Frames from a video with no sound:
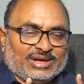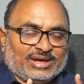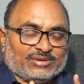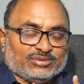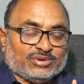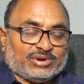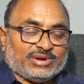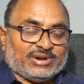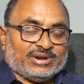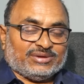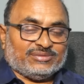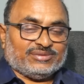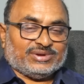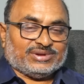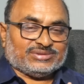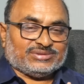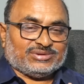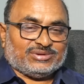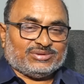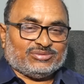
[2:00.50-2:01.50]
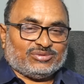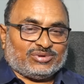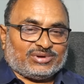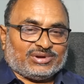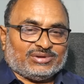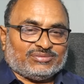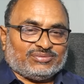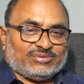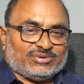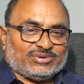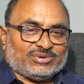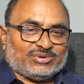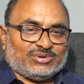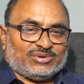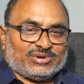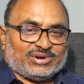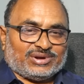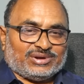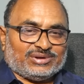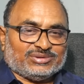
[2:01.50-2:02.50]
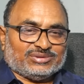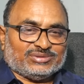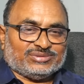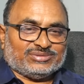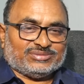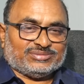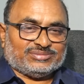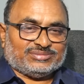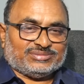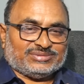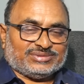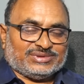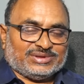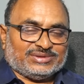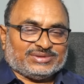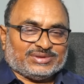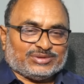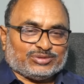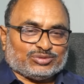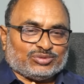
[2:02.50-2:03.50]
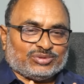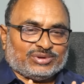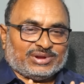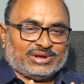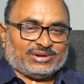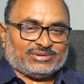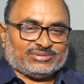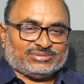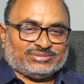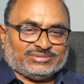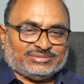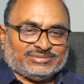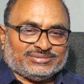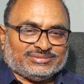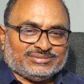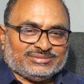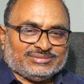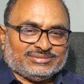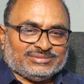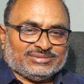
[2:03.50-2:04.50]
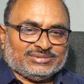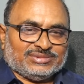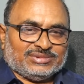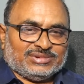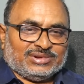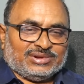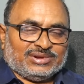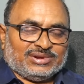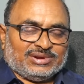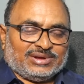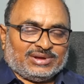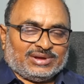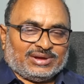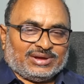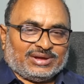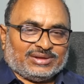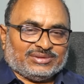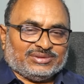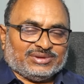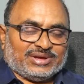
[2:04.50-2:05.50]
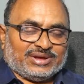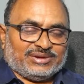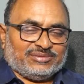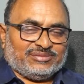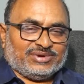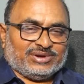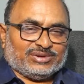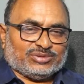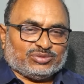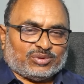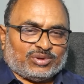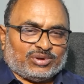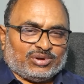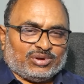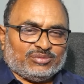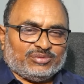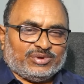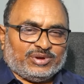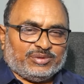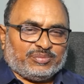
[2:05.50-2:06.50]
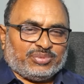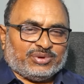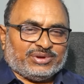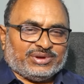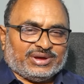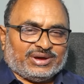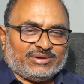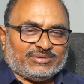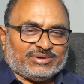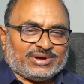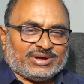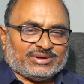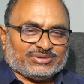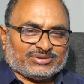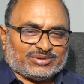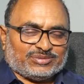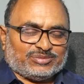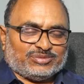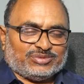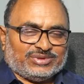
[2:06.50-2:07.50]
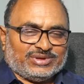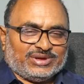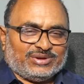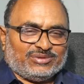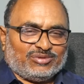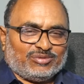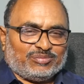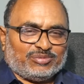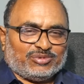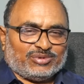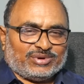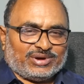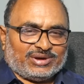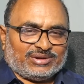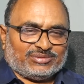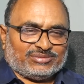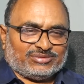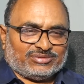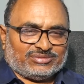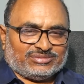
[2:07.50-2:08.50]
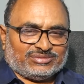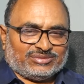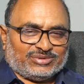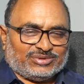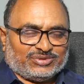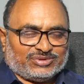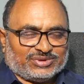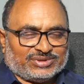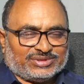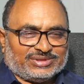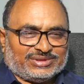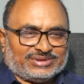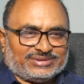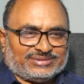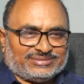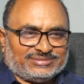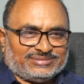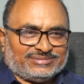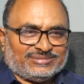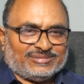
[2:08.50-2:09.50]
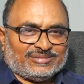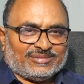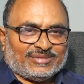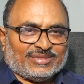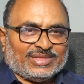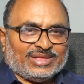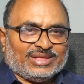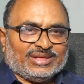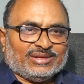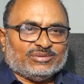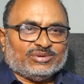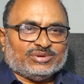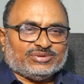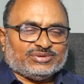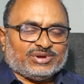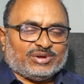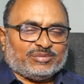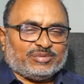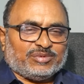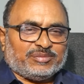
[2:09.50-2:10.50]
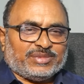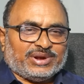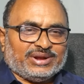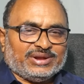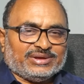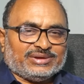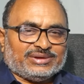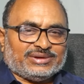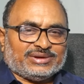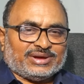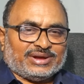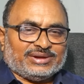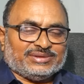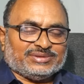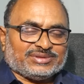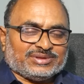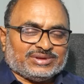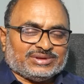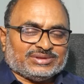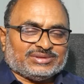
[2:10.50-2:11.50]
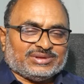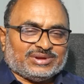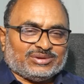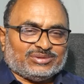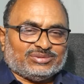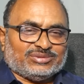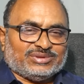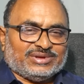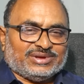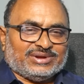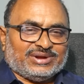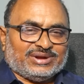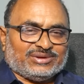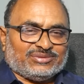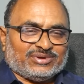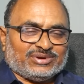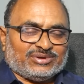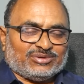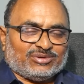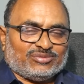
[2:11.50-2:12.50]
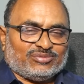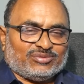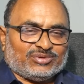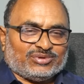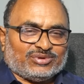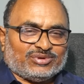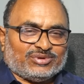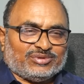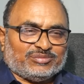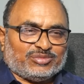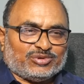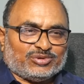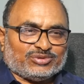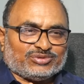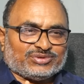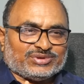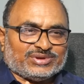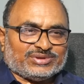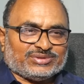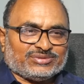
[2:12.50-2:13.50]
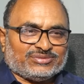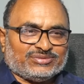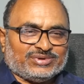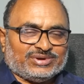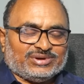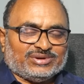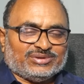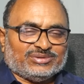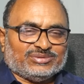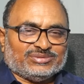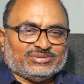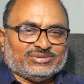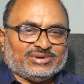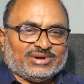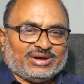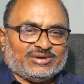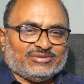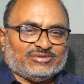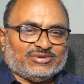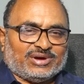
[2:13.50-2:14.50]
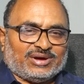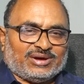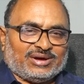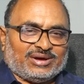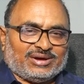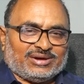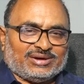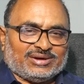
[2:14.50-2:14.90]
అందుకనే వీళ్ళిద్దరూ ఒకళ్ళ ఫోటోలు ఒకళ్ళు తీసేసుకున్నారు అందుకని వీళ్ళు త్వరలో విడిపోయే అవకాశం ఉంది అని ఒక పుకారు వచ్చింది వచ్చినప్పుడు మళ్ళీ కలిసి ఇద్దరు దిగినటువంటి ఒక ఫోటోని పోస్ట్ చేసి వీళ్ళు ఆ